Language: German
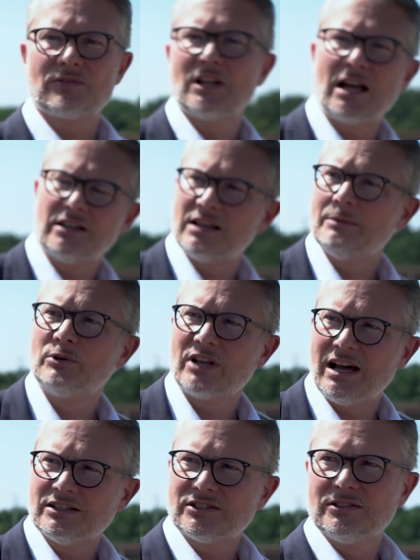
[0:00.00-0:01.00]
Das wird eine der
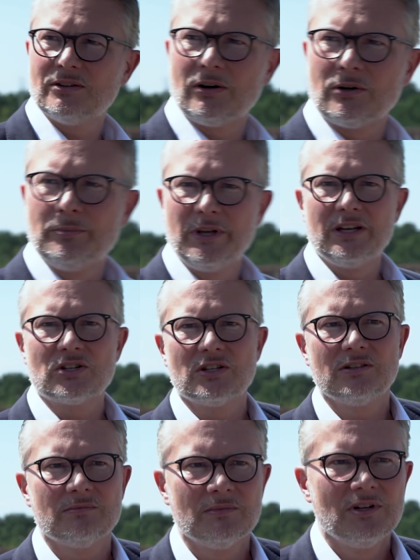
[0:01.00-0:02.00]
modernsten
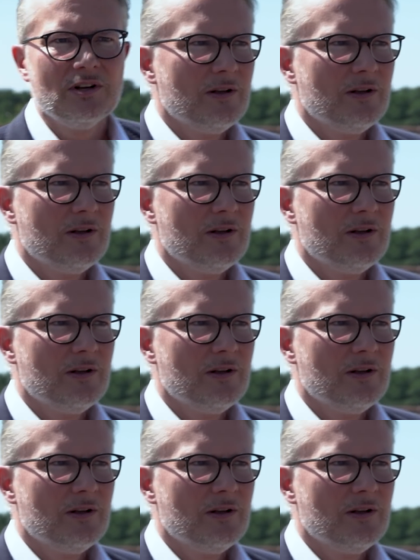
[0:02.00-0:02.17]
europäischen